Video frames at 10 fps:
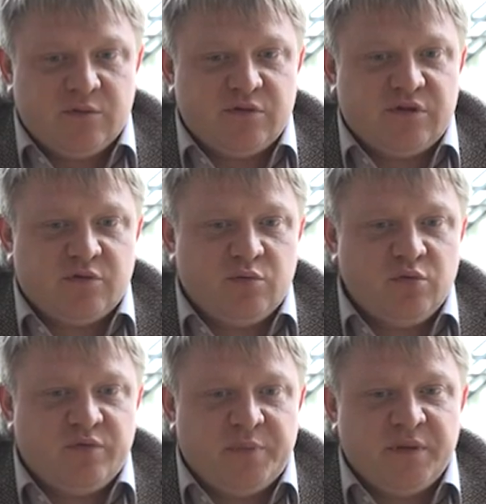то есть
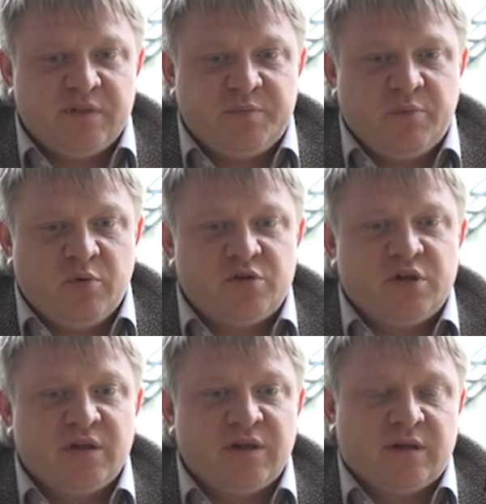диктует, в принципе, больше
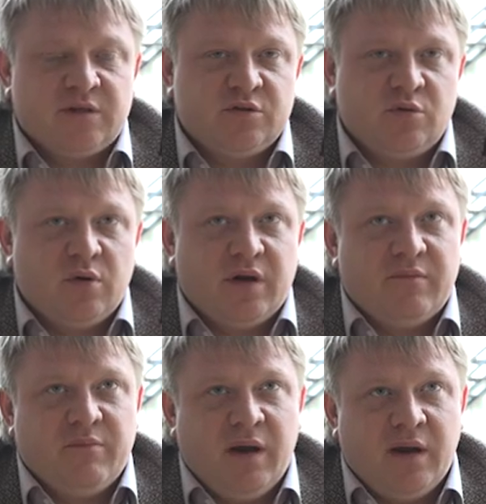рынок. Не столько
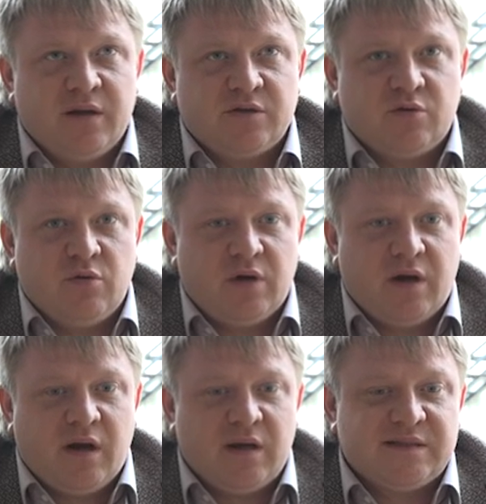эмбарго,
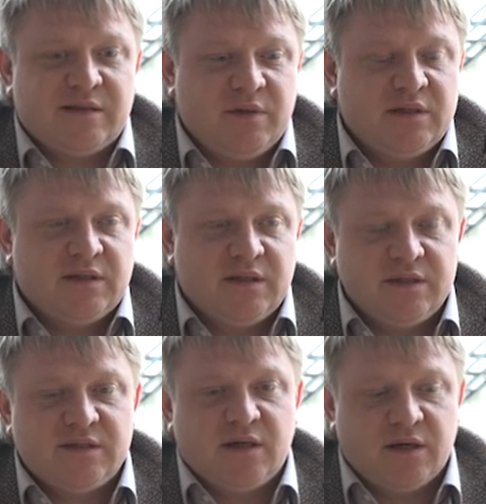сколько сама
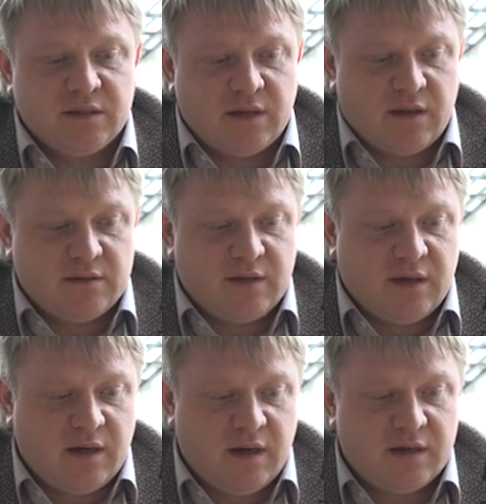тенденция рынка. Так
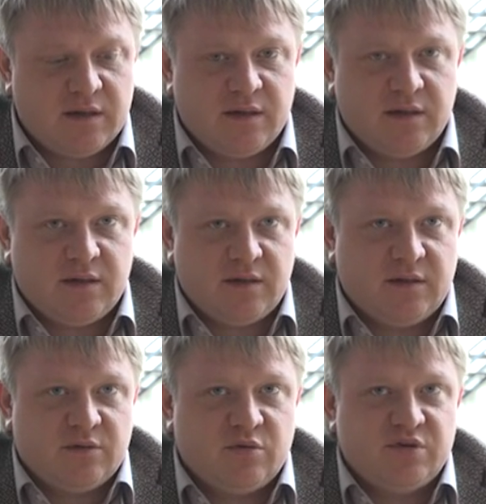как
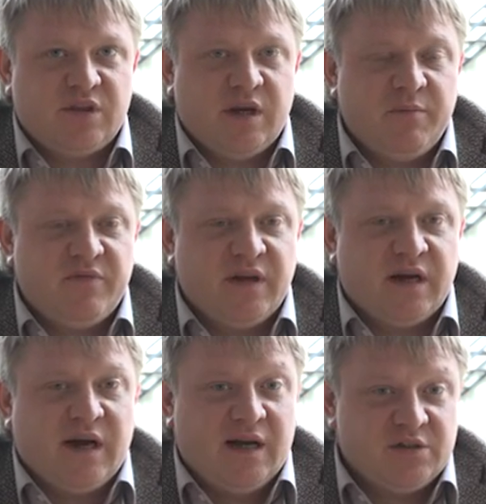э, то есть требования
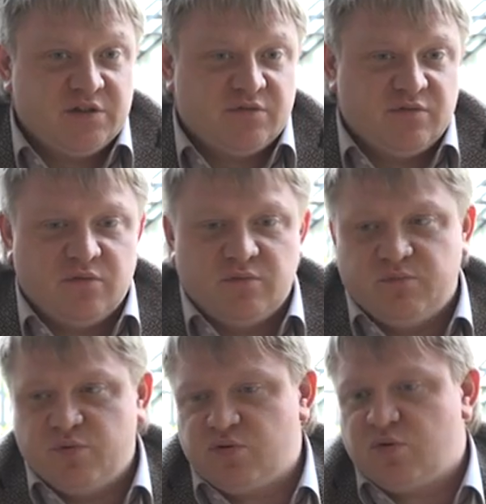к качеству,
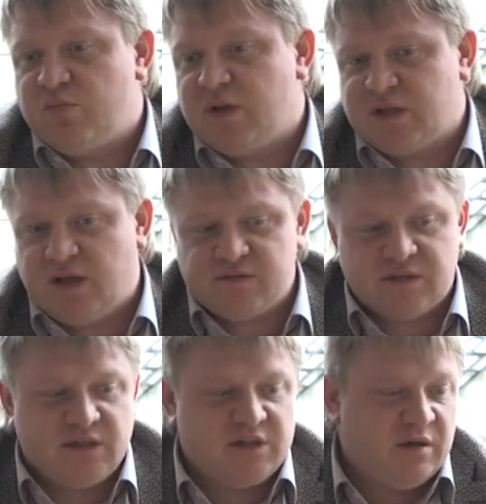будь то
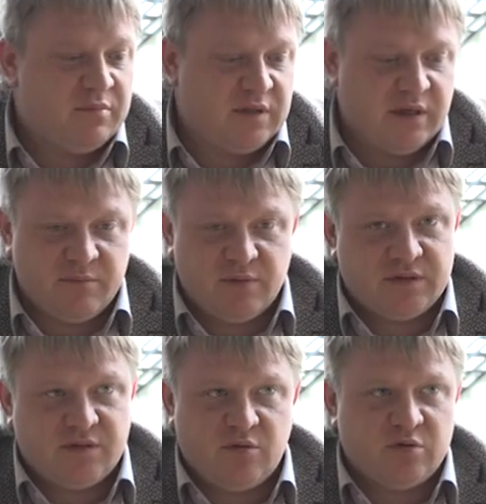молдавская, чья бы то ни была
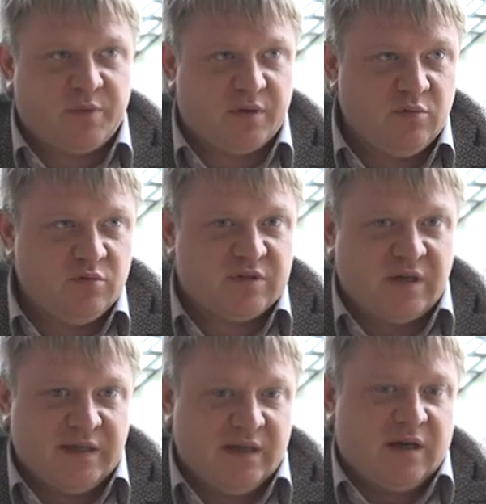
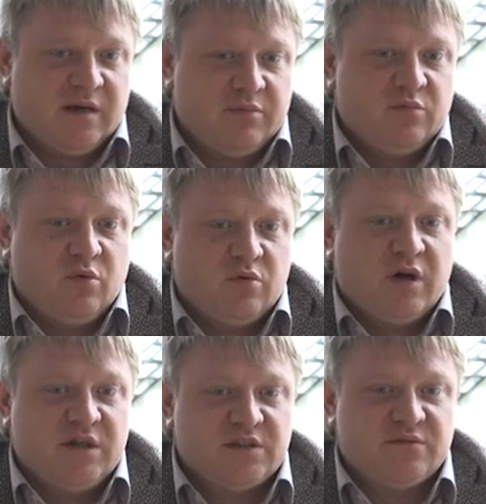сельхозпродукция, она как бы, ну,
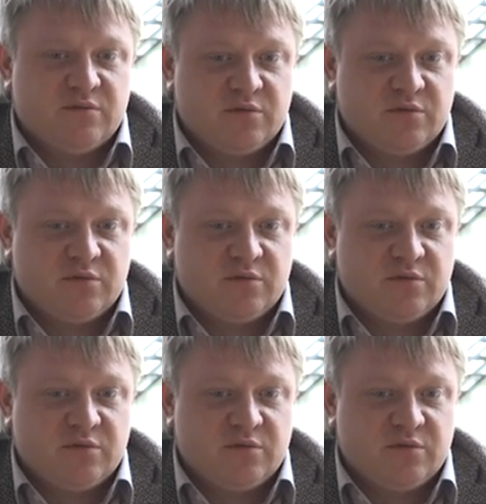качество,